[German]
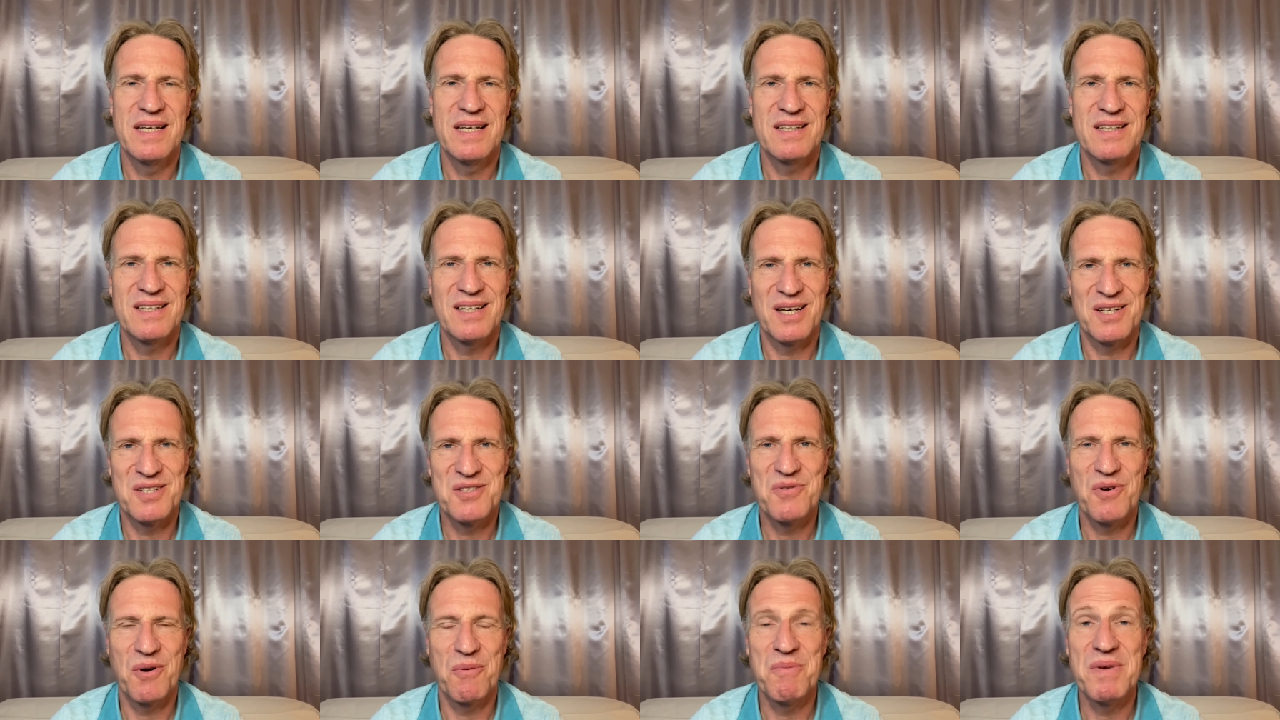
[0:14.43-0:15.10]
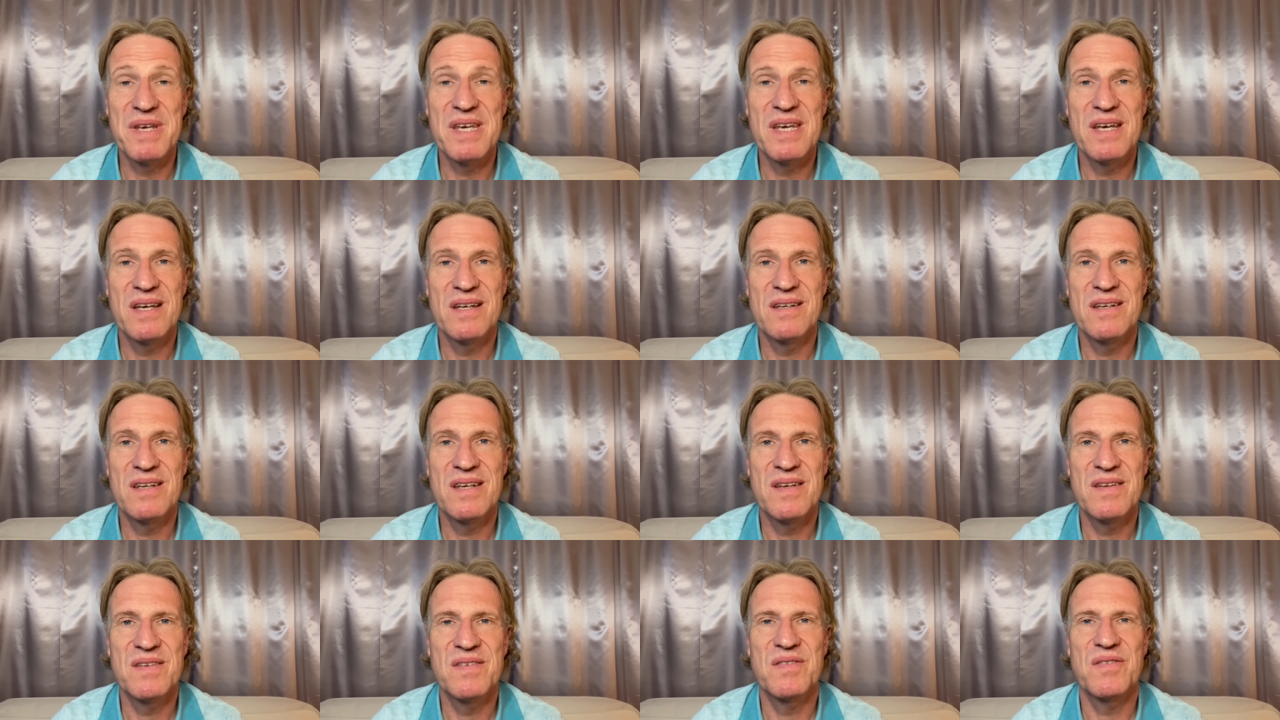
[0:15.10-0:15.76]
Transformieren
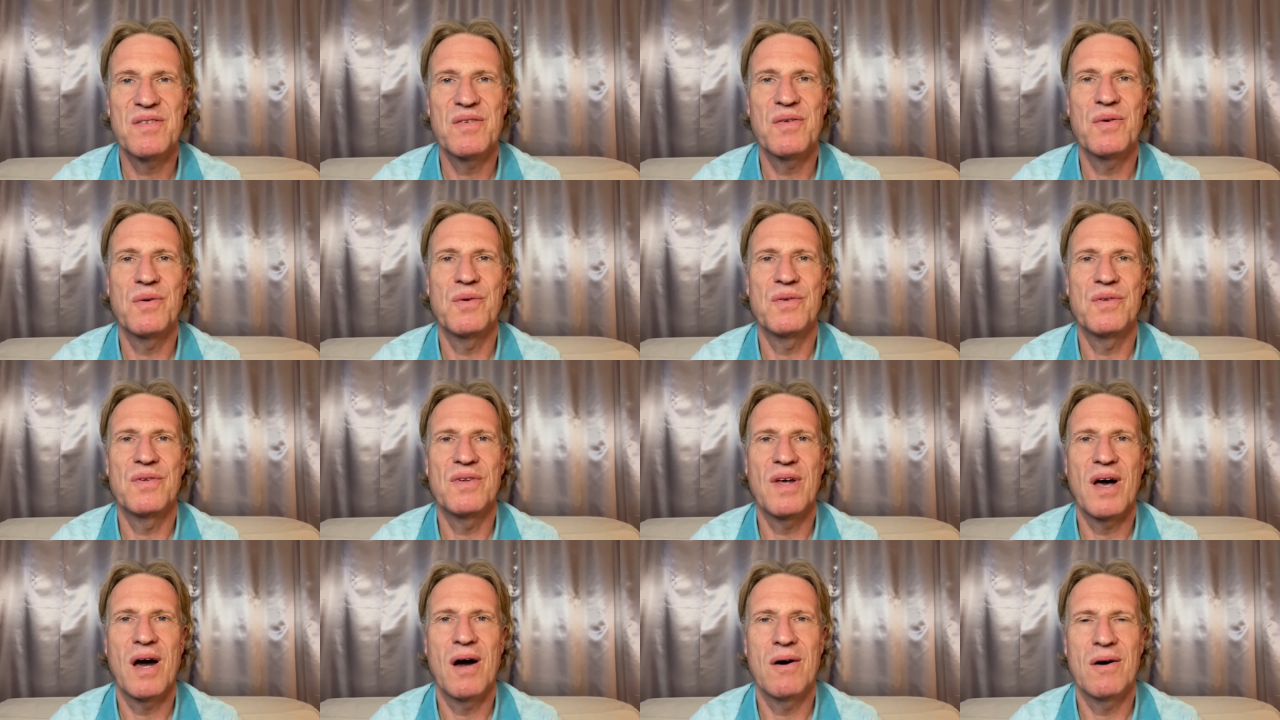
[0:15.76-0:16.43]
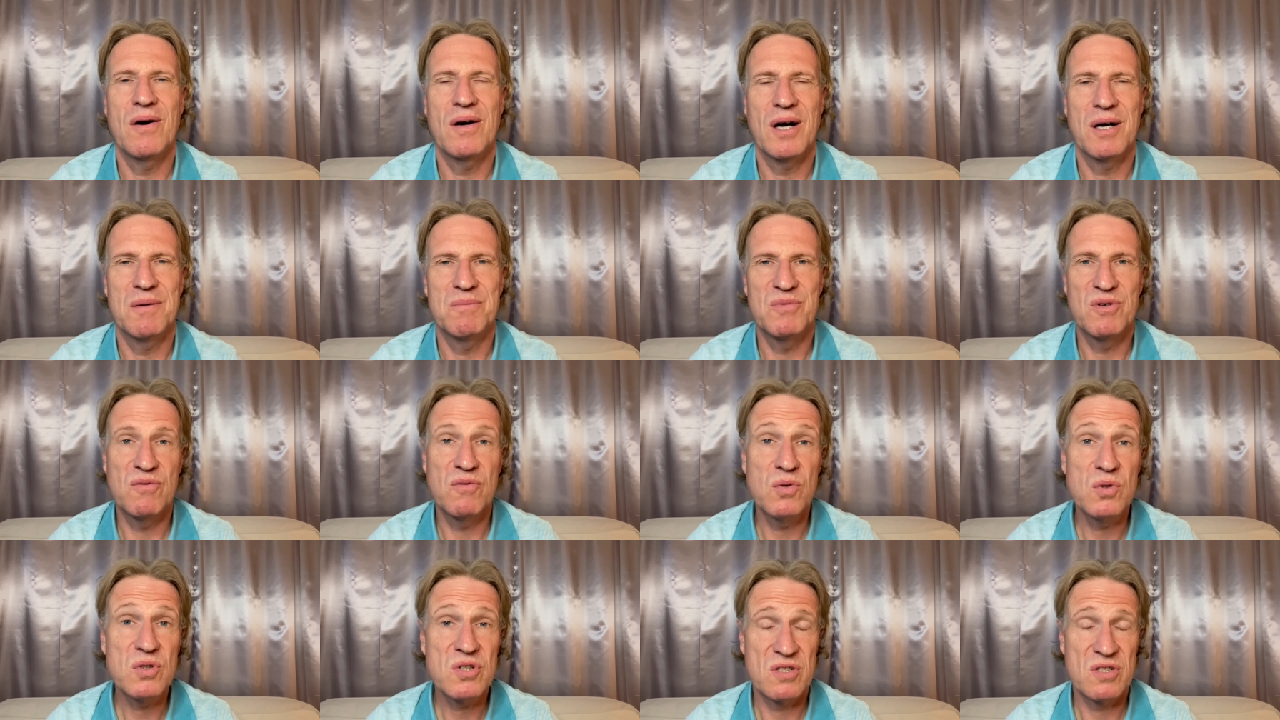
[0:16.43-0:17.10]
ist und auch am
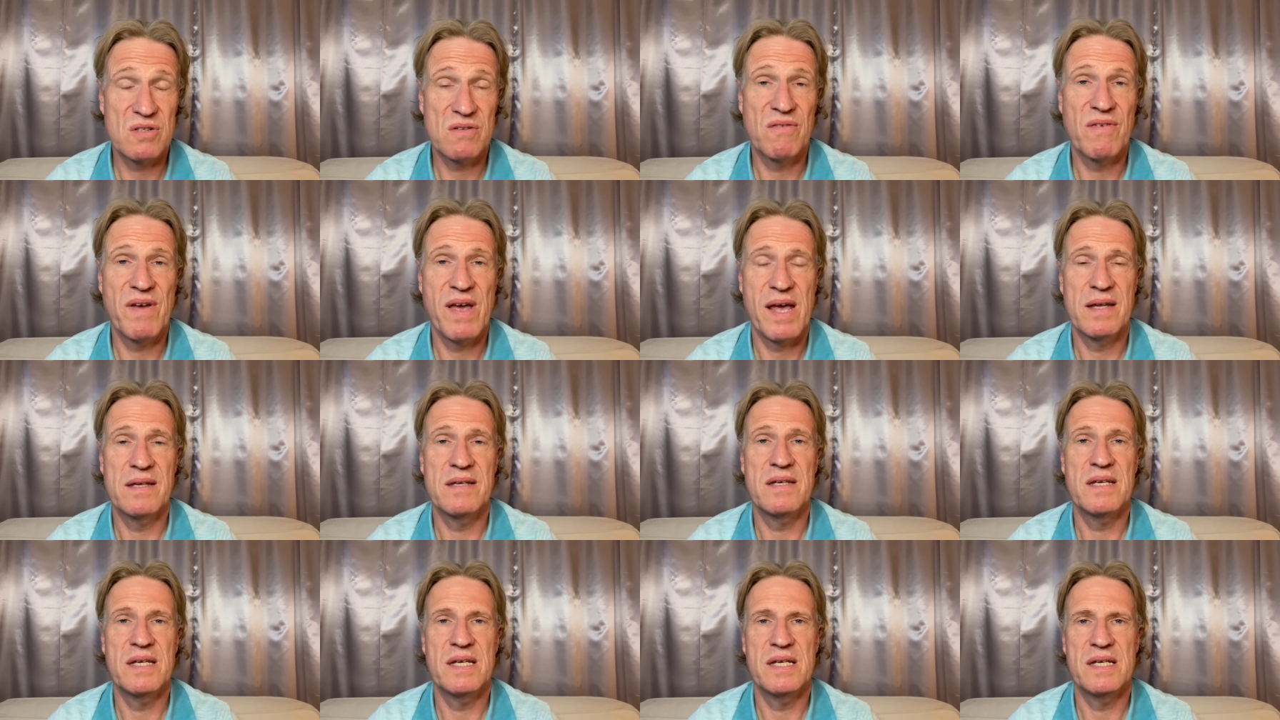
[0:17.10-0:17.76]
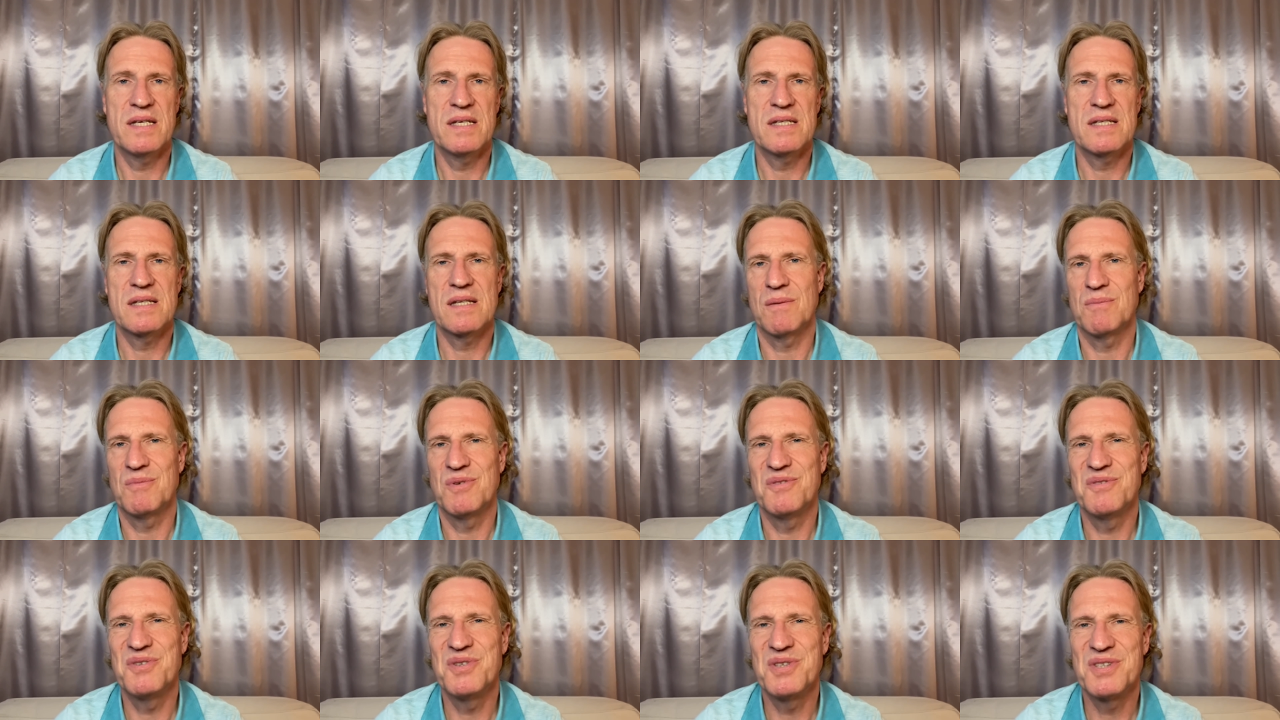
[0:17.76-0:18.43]
Bewusstwerden ist, am
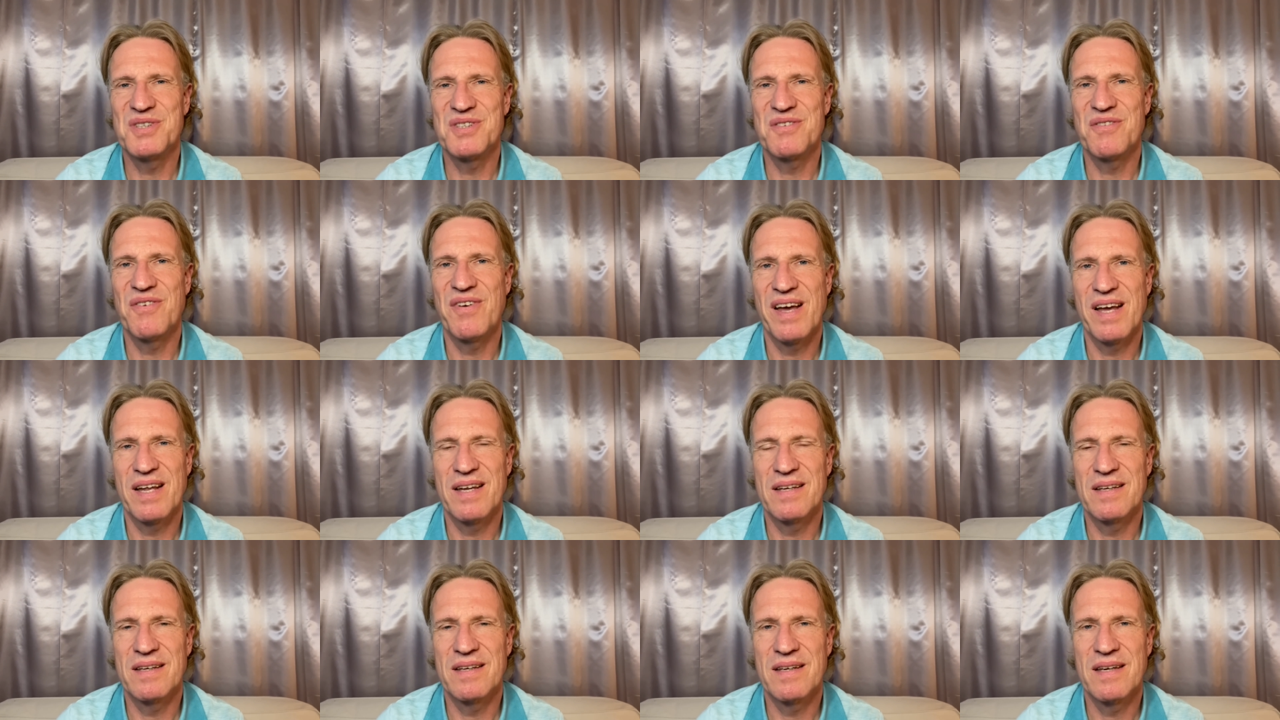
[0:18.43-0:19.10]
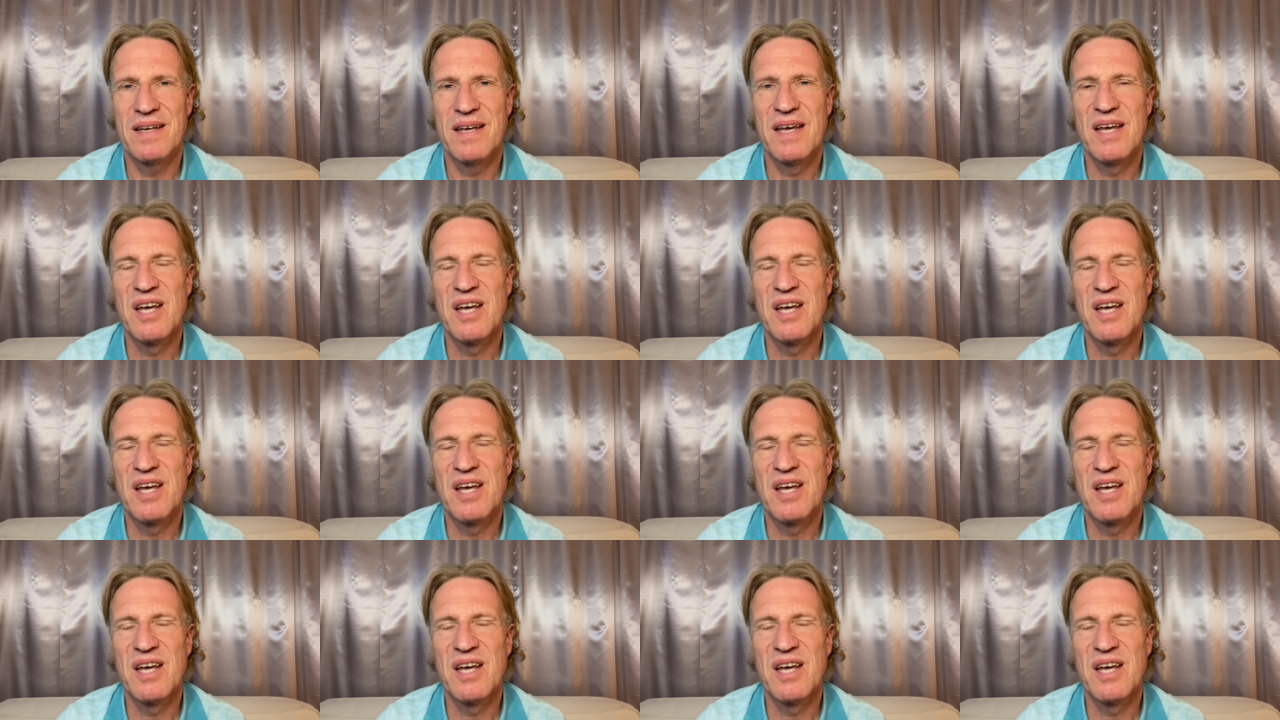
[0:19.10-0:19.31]
Bewusstwerden,